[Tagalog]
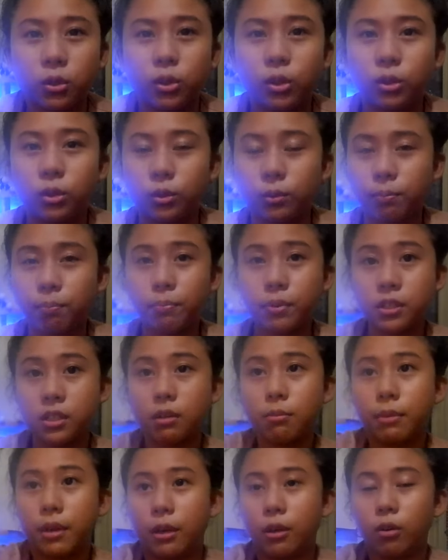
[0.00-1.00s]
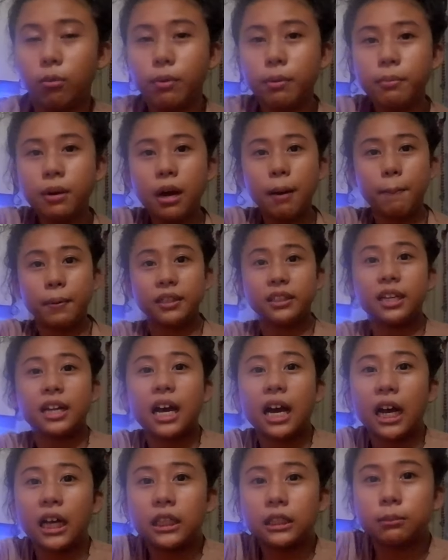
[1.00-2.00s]
doon. Basta meron. May mga
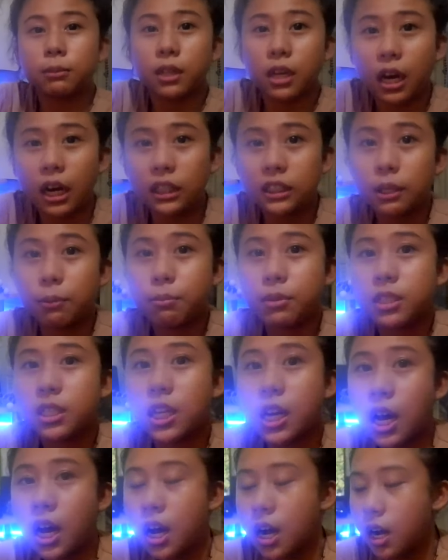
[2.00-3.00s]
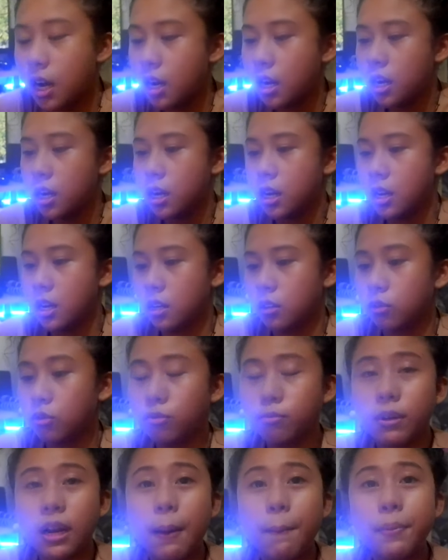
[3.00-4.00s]
padalahan. Magkakatabi sila.
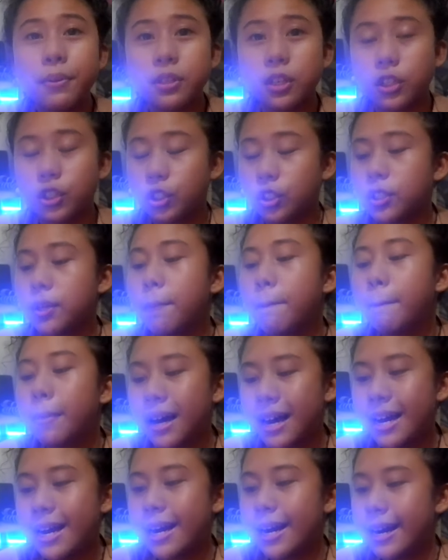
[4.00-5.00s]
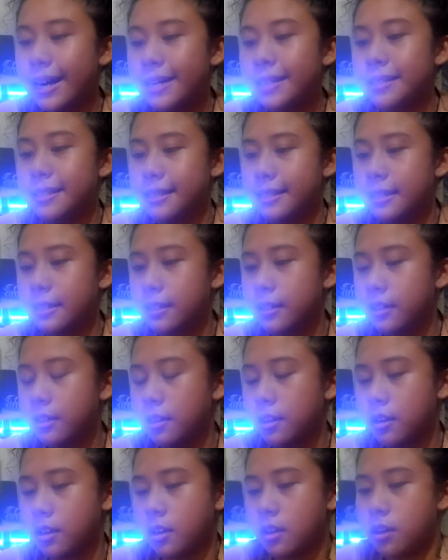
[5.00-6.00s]
Malapit sa simbahan.
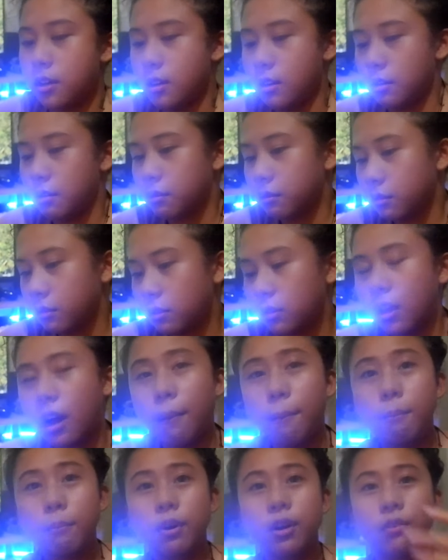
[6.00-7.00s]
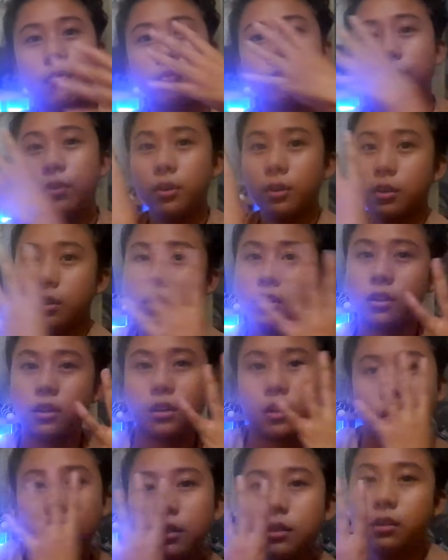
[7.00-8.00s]
Number
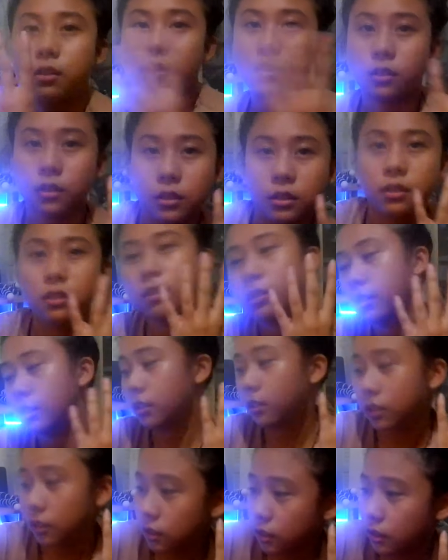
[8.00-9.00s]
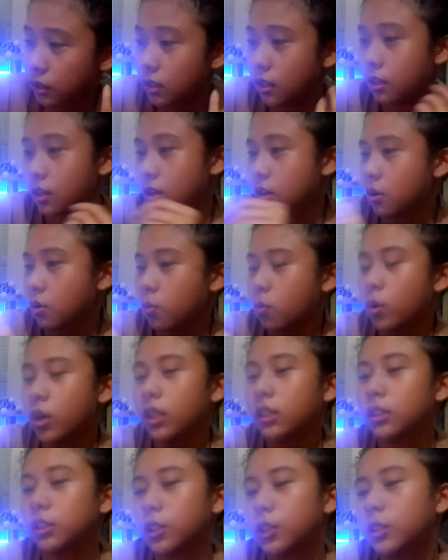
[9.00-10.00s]
4.
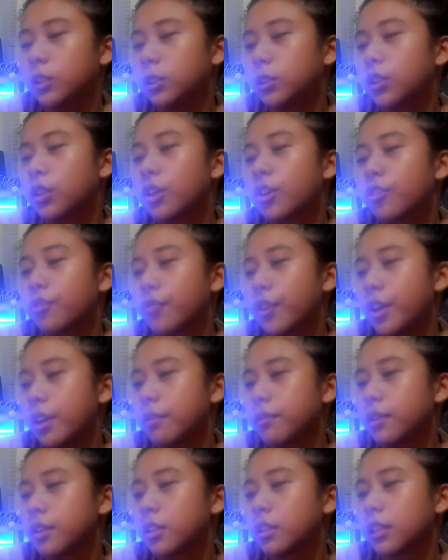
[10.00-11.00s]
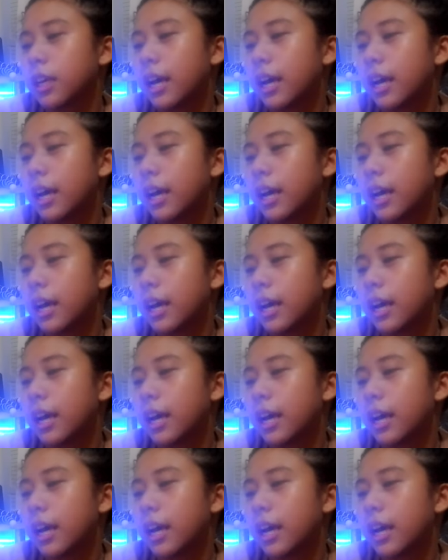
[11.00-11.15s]
What is your favorite